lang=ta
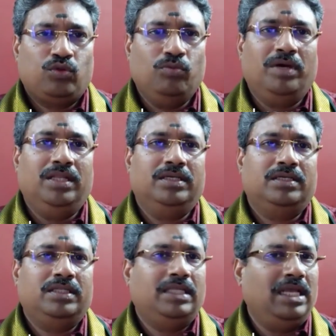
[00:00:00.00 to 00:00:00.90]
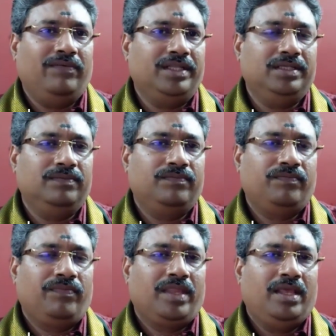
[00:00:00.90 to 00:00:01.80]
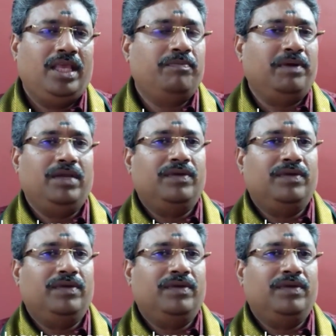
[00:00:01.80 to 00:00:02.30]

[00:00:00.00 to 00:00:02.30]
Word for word: தும்பல் இதெல்லாம் வருது இப்போ